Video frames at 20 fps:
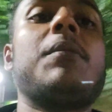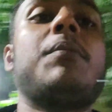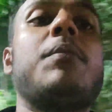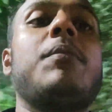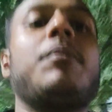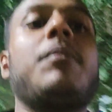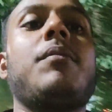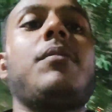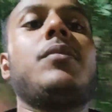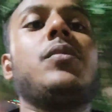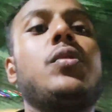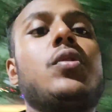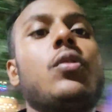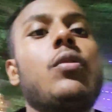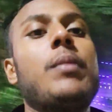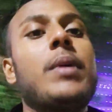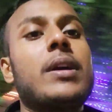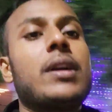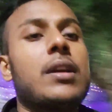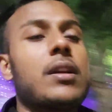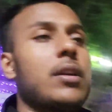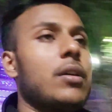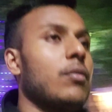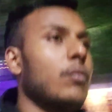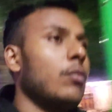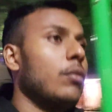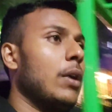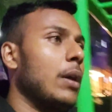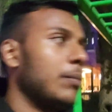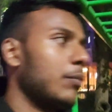आप जो मैं कर रहा
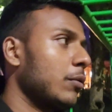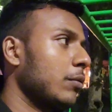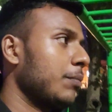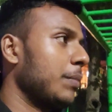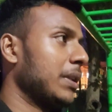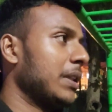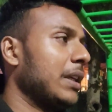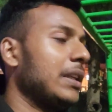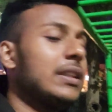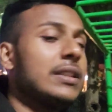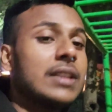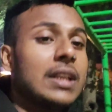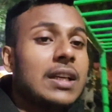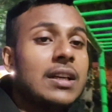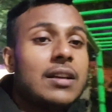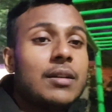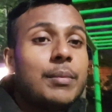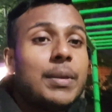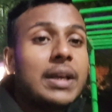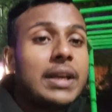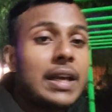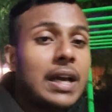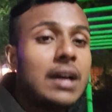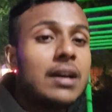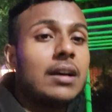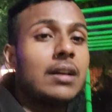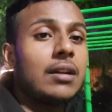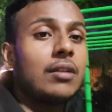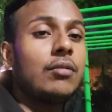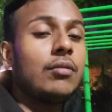हूँ वो आपको पता नहीं चलेगा कि मैं क्या
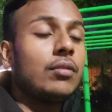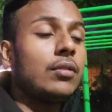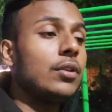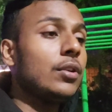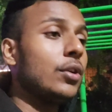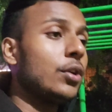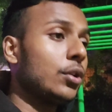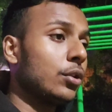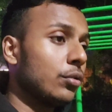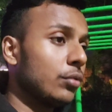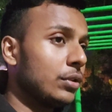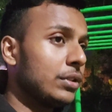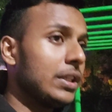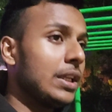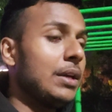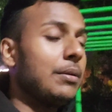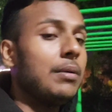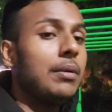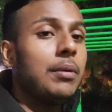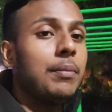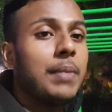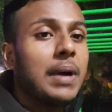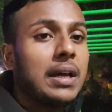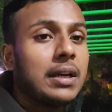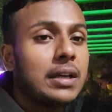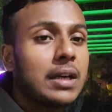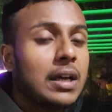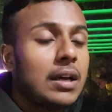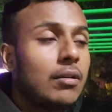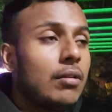कर रहा हूँ तो इसलिए मैं अभी
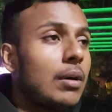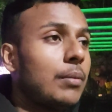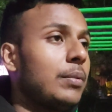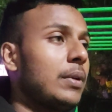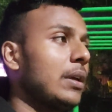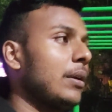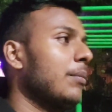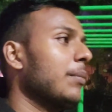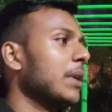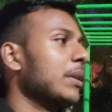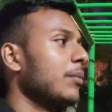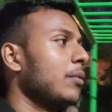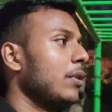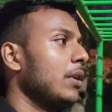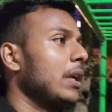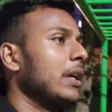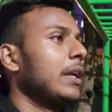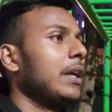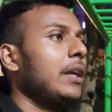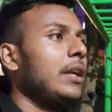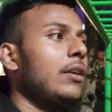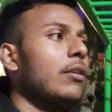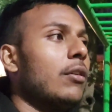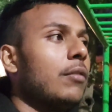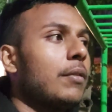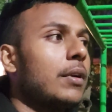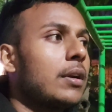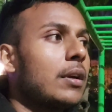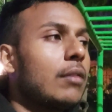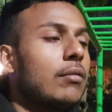पार्क आया हूँ अब ये मत बोलना कि इंडोर
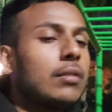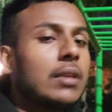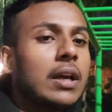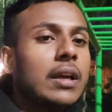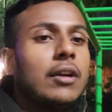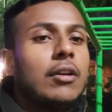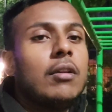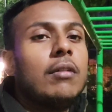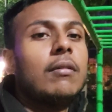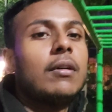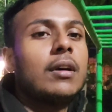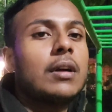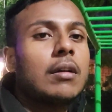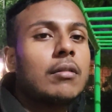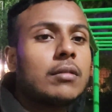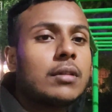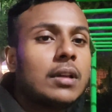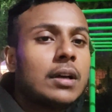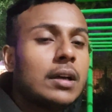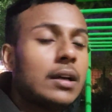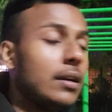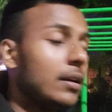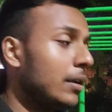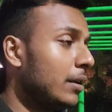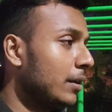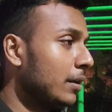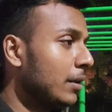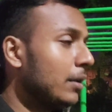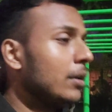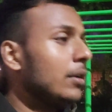वर्कआउट था इंडोर वर्कआउट था
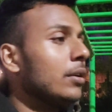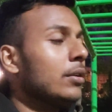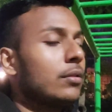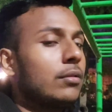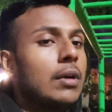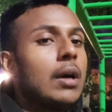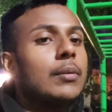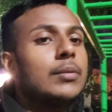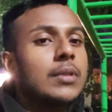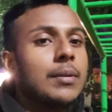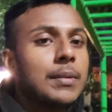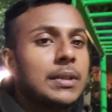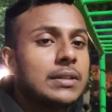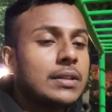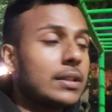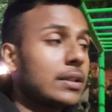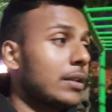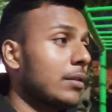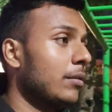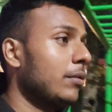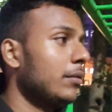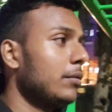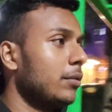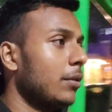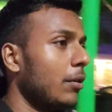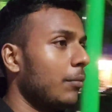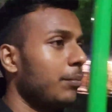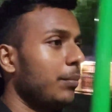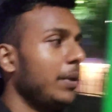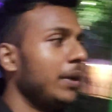तो आप समझ सकते हो
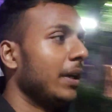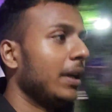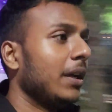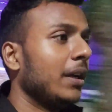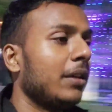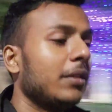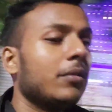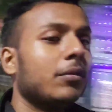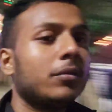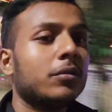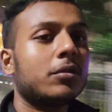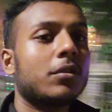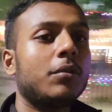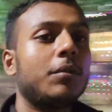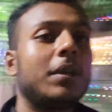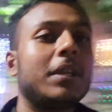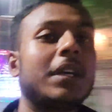जॉब भी है उसको भी